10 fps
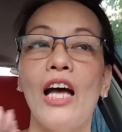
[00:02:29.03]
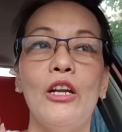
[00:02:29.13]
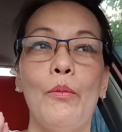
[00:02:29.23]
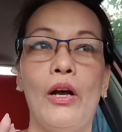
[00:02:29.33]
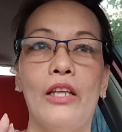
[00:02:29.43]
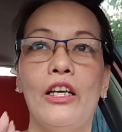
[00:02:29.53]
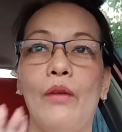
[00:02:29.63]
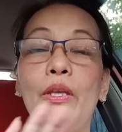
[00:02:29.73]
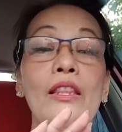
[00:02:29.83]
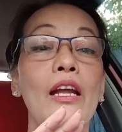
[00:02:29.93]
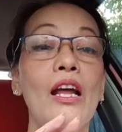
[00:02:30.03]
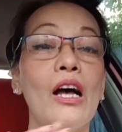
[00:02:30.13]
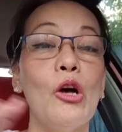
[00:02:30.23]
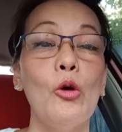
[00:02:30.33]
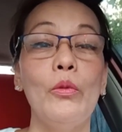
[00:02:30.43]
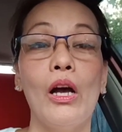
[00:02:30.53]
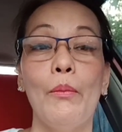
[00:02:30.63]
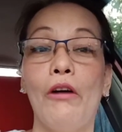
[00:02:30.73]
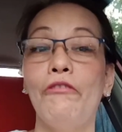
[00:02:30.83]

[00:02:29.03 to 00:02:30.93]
na mga taga Mindanao, mga mga